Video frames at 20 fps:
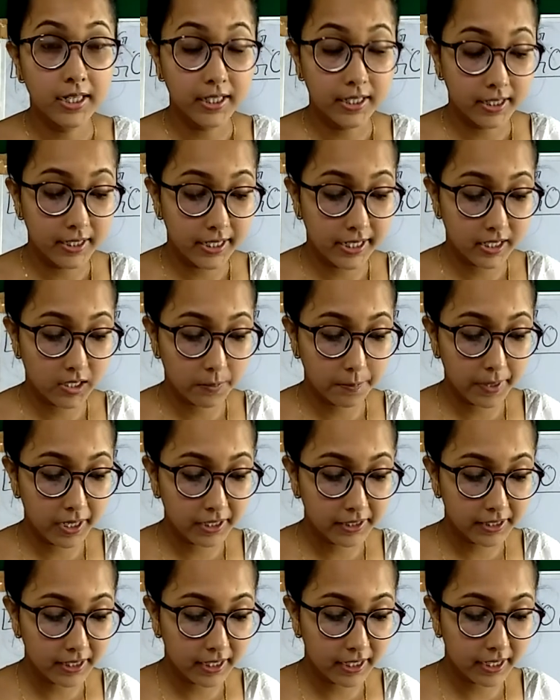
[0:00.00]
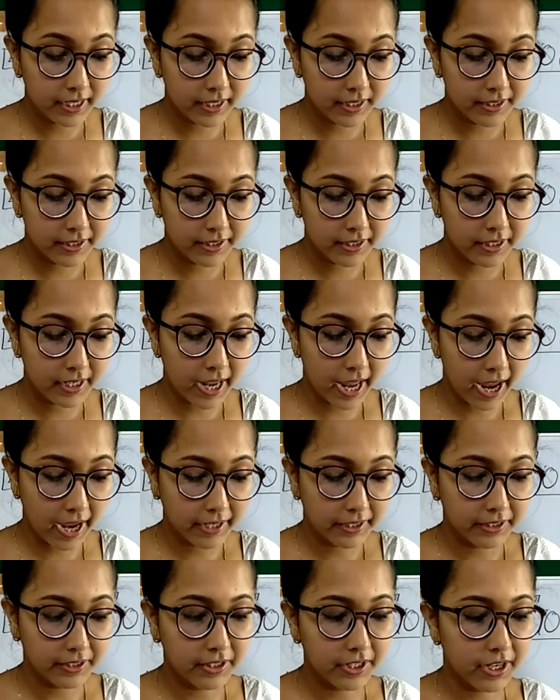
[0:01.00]
रेस्पेक्ट द एल्डर
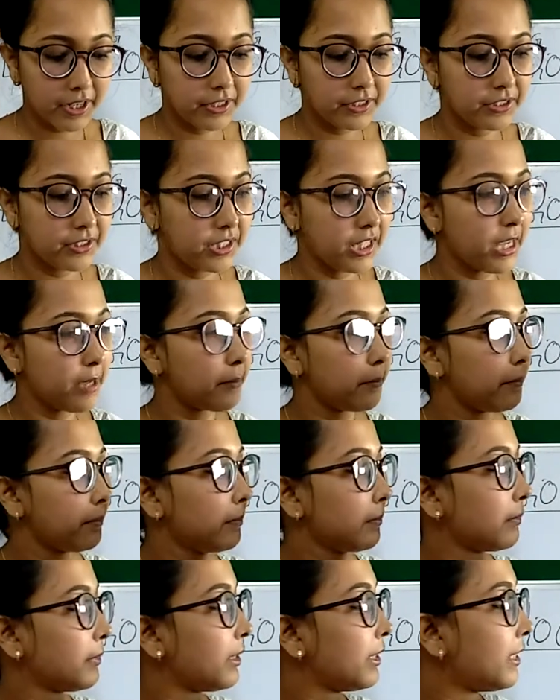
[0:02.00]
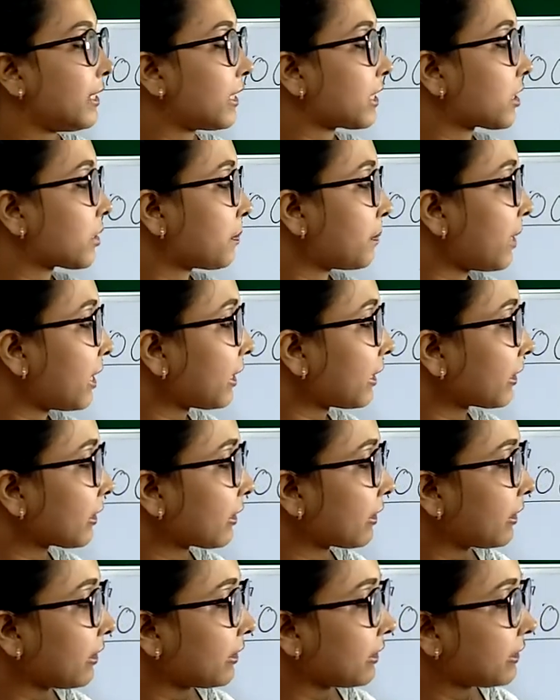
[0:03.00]
एंड ग्रेट डेम
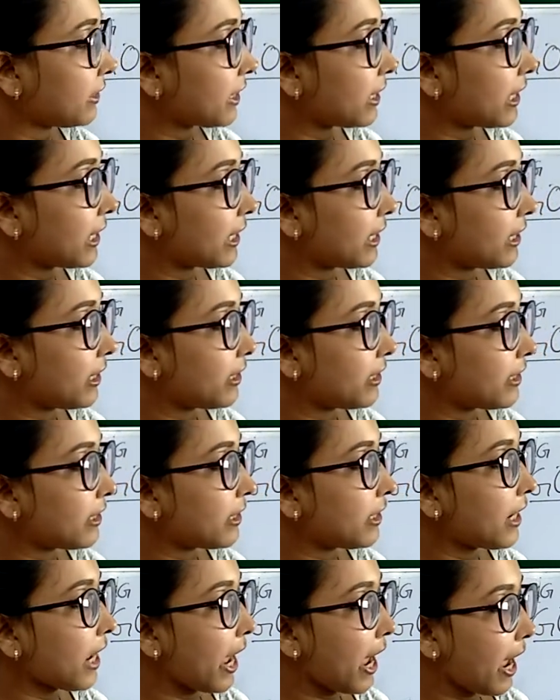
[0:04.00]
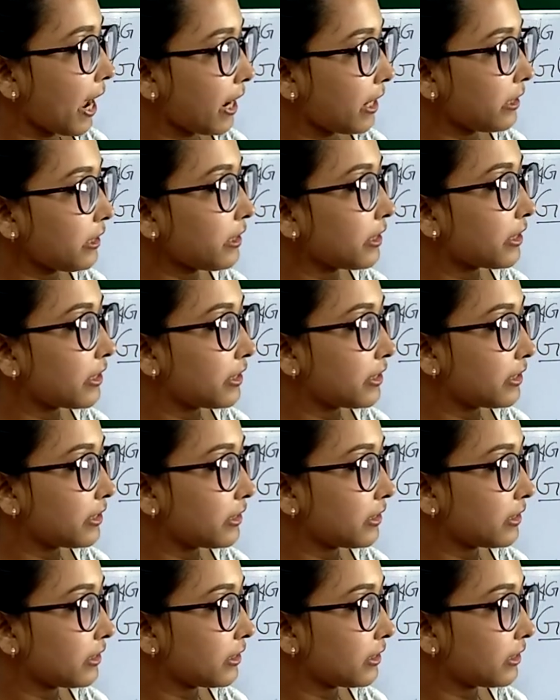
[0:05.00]
रेस्पेक्ट द एल्डर एंड
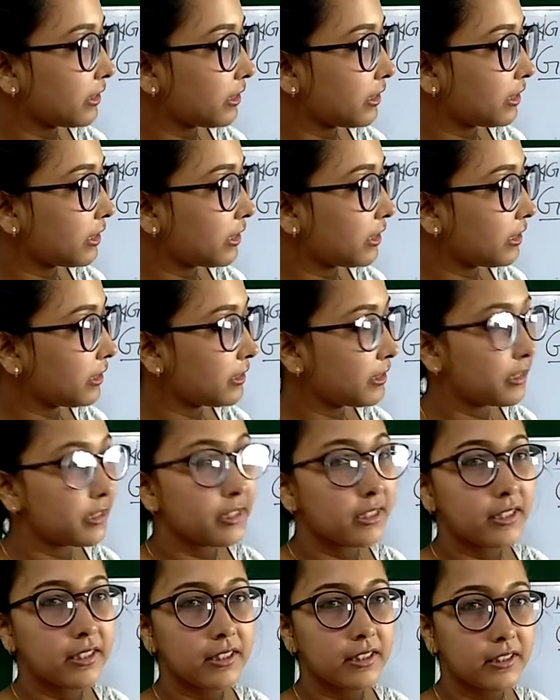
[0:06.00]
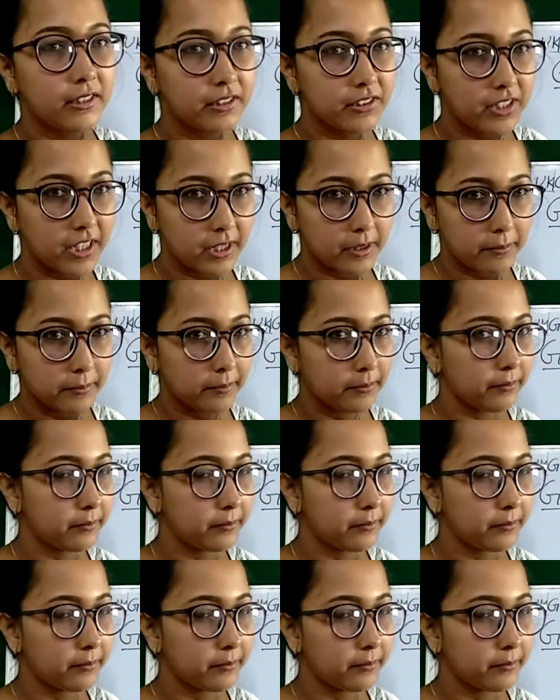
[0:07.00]
ग्रेट डेम